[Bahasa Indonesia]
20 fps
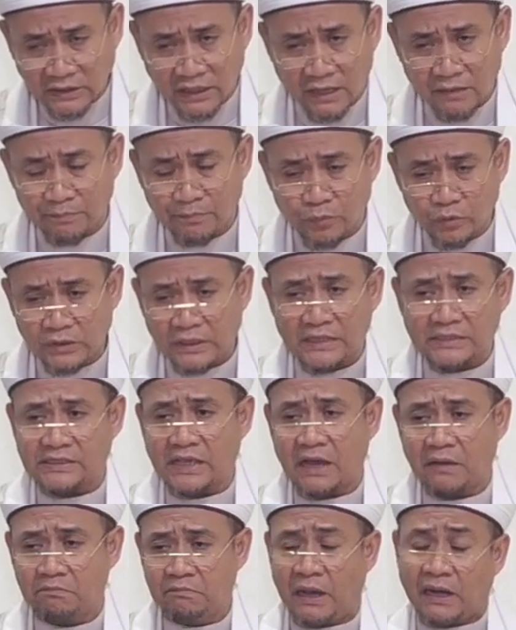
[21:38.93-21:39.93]
Allah
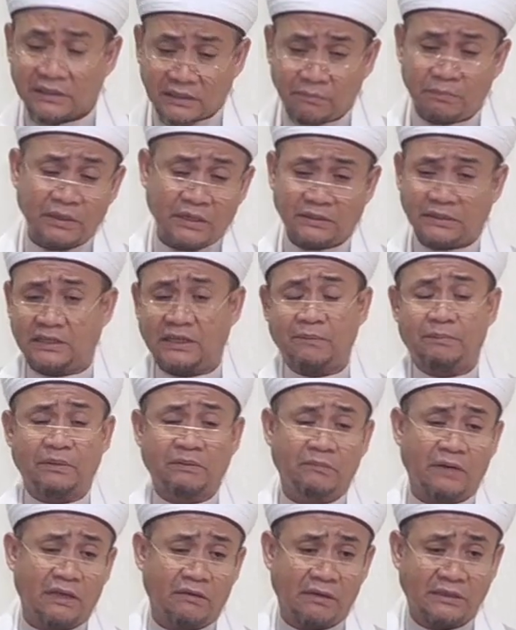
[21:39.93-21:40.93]
ingin membukakan
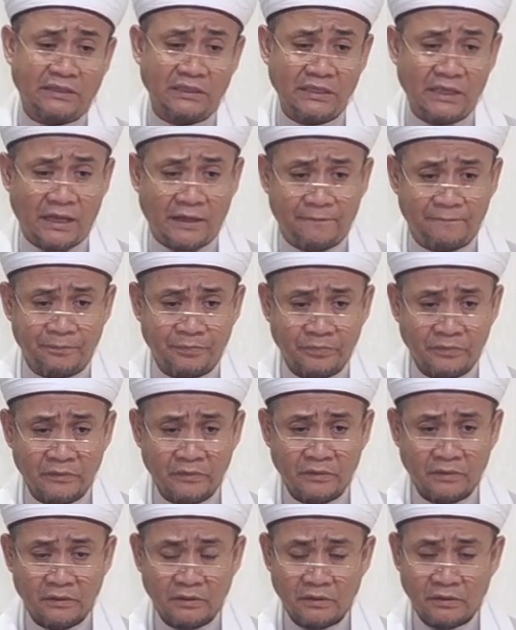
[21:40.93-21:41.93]
untukmu pintu
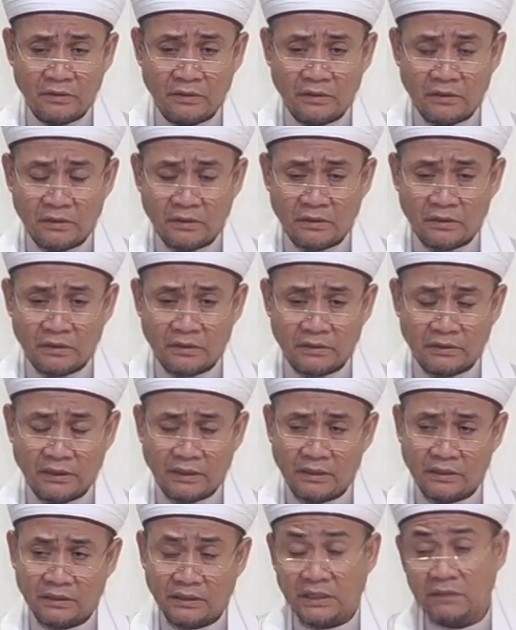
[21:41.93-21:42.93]
unus.
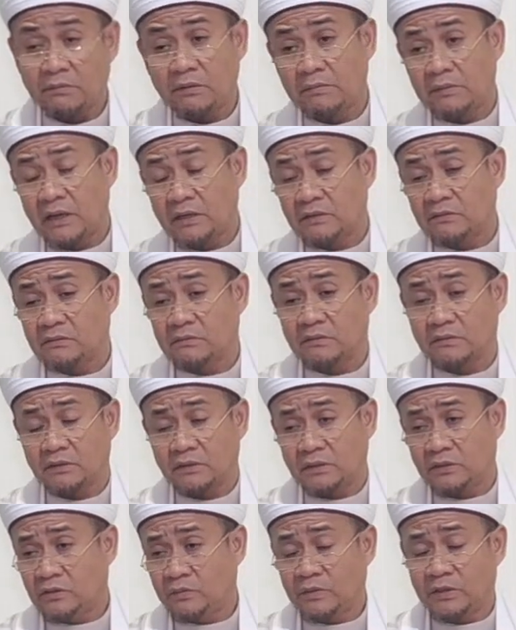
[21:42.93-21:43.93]
Ketentraman
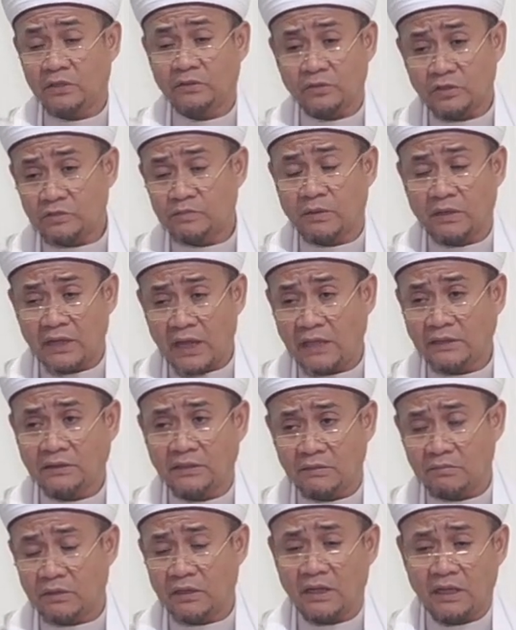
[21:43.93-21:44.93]
dengan
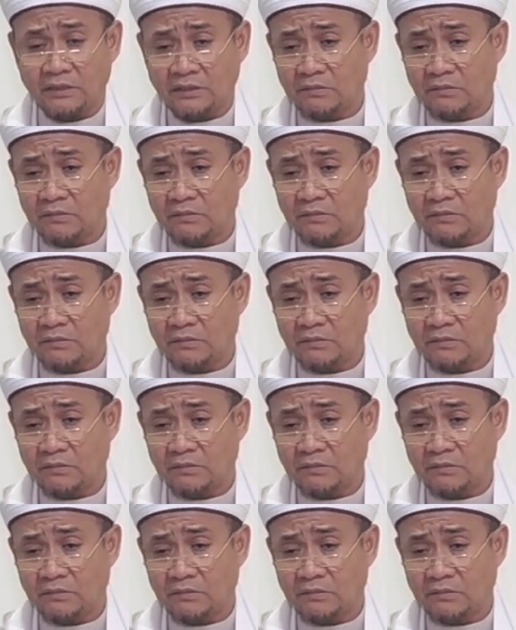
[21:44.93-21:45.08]
Allah.